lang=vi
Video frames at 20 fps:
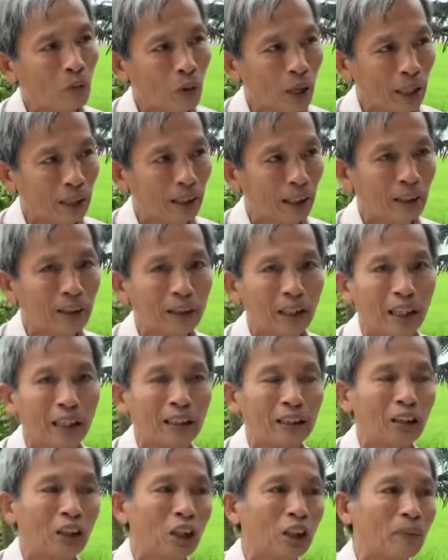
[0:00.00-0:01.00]
quá tánh
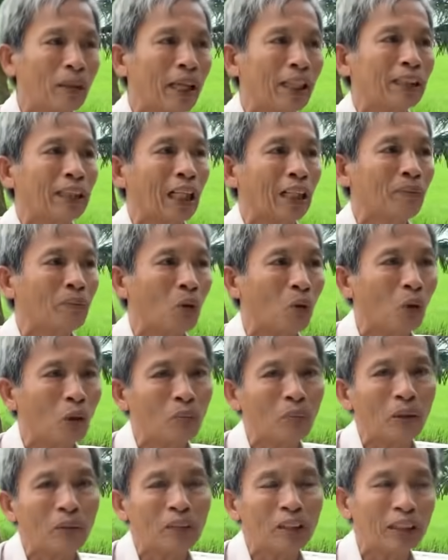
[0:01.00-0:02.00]
tình lưới mê chẳng buộc
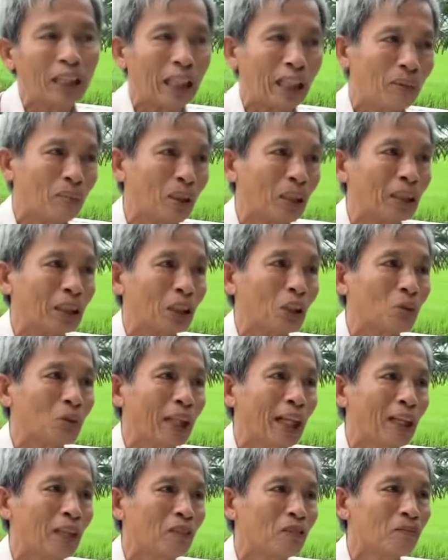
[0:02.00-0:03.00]
mình mới nhẹ mình tiêu
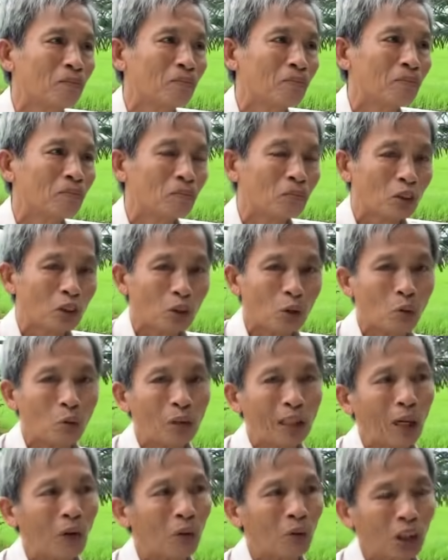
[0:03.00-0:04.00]
dao tu
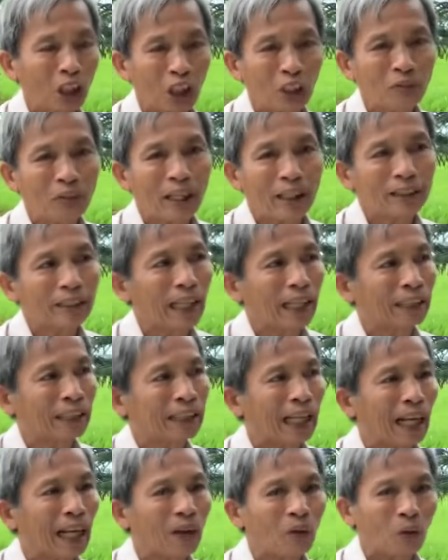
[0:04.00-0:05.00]
cầu cửa phật đặng
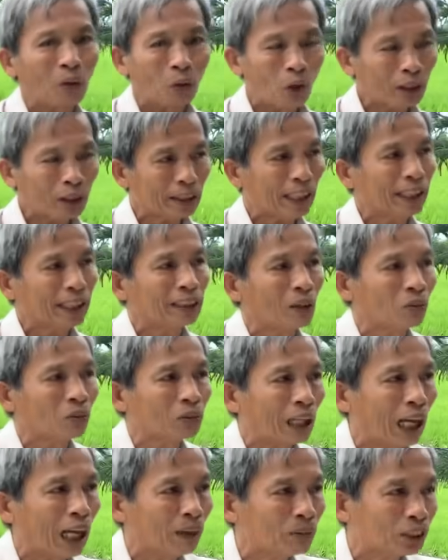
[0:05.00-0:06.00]
vào gót sang thông
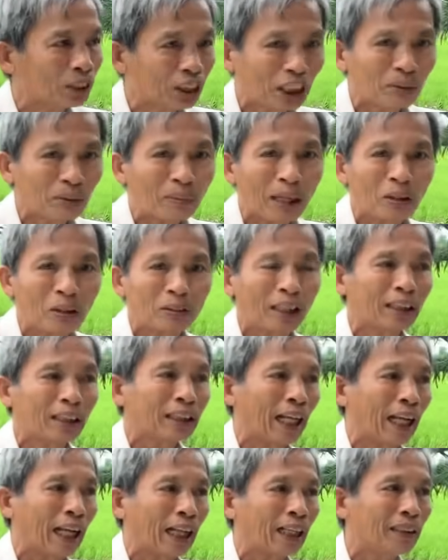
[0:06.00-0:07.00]
thả mới xiết bao thanh
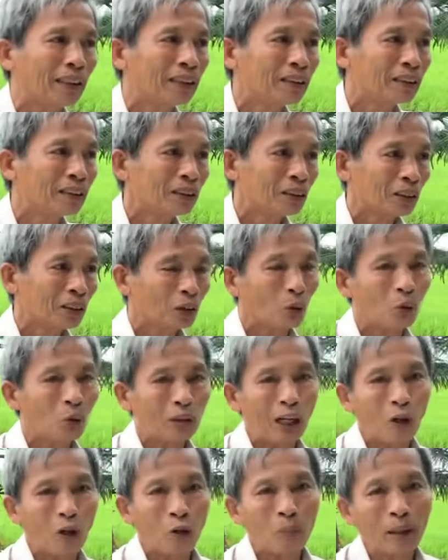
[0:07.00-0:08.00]
nhàn tu
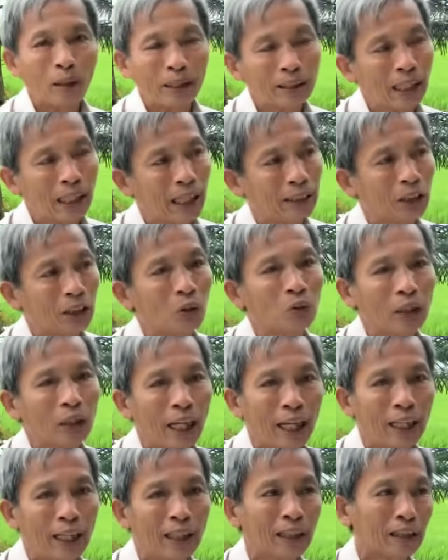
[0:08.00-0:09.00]
cầu bệnh tật tiêu
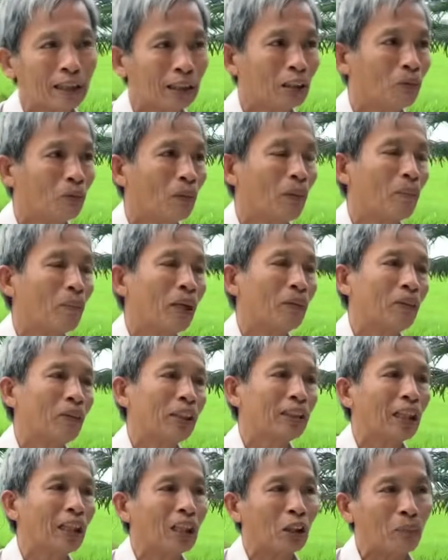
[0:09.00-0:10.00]
tan nhưng mà mình phải
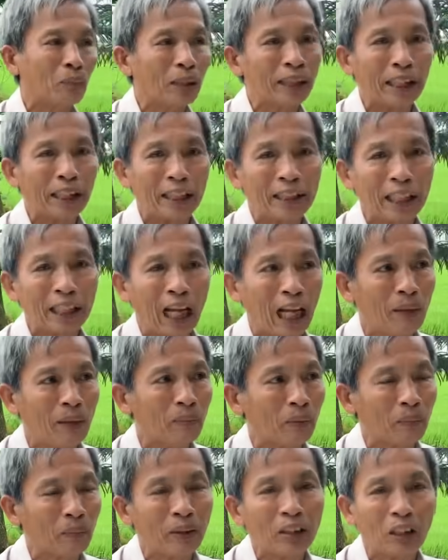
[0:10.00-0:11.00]
từ bi hỷ xã
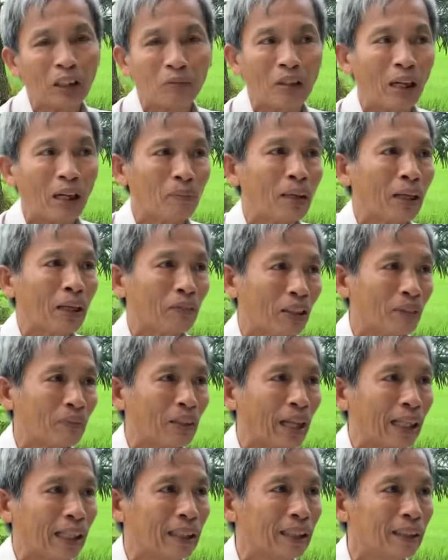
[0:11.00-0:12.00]
mình mới được phật ban pháp lành